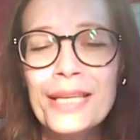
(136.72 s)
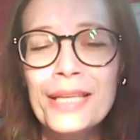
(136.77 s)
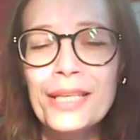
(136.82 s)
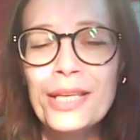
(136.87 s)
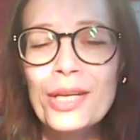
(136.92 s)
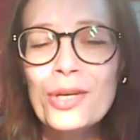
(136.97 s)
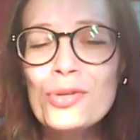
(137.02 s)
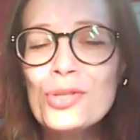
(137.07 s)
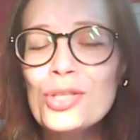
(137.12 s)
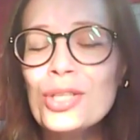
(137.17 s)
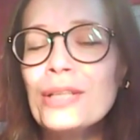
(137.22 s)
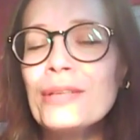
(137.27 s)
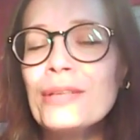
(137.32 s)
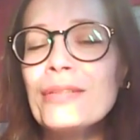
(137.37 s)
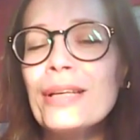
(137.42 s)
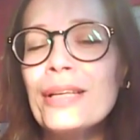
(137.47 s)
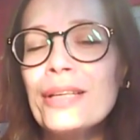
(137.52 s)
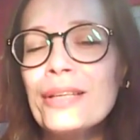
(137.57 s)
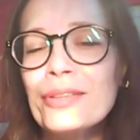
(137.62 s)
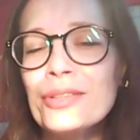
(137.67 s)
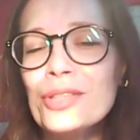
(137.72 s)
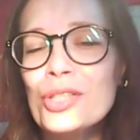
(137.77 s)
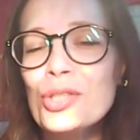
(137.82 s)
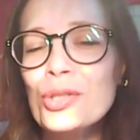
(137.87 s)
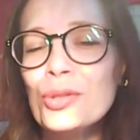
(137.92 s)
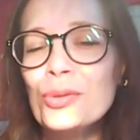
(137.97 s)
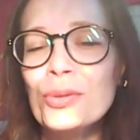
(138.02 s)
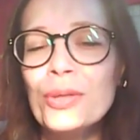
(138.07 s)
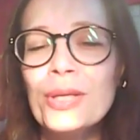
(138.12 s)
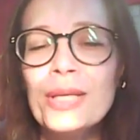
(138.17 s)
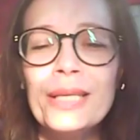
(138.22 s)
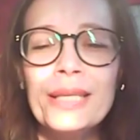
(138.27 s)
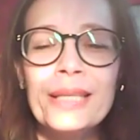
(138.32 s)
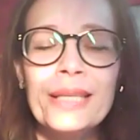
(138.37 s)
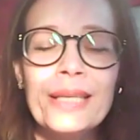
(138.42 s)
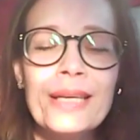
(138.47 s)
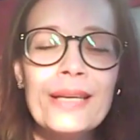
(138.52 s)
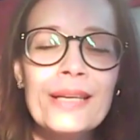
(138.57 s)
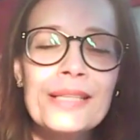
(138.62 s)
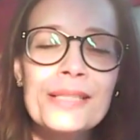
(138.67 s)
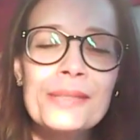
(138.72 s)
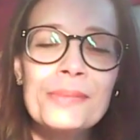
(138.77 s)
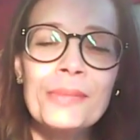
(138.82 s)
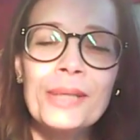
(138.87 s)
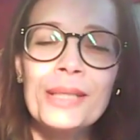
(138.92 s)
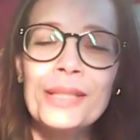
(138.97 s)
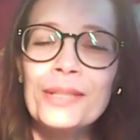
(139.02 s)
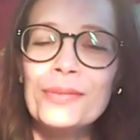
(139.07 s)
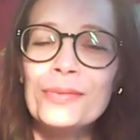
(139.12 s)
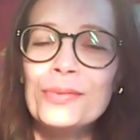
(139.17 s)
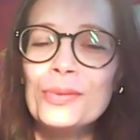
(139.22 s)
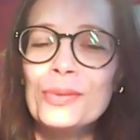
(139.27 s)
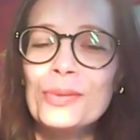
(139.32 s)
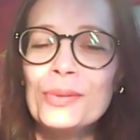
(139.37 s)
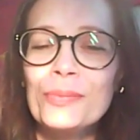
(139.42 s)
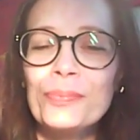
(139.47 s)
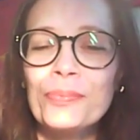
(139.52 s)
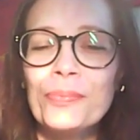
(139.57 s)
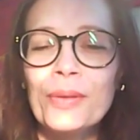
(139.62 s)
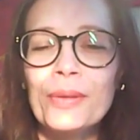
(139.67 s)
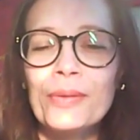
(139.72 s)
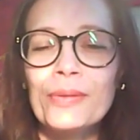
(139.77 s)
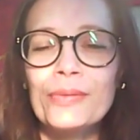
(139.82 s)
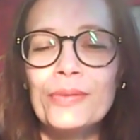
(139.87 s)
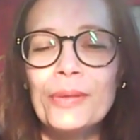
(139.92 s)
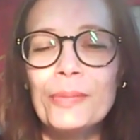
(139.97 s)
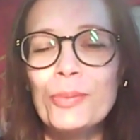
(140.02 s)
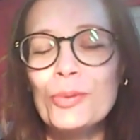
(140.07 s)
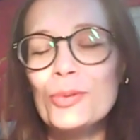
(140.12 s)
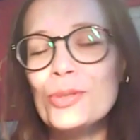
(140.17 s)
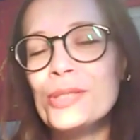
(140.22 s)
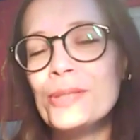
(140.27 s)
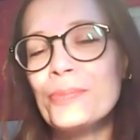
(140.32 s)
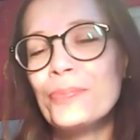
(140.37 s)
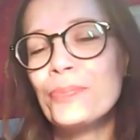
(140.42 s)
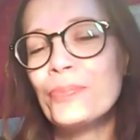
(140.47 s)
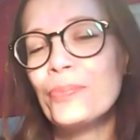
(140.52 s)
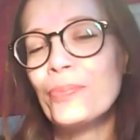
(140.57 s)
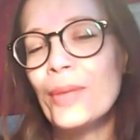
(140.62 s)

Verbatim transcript: Я уже говорила, что я рассматриваю э, вопрос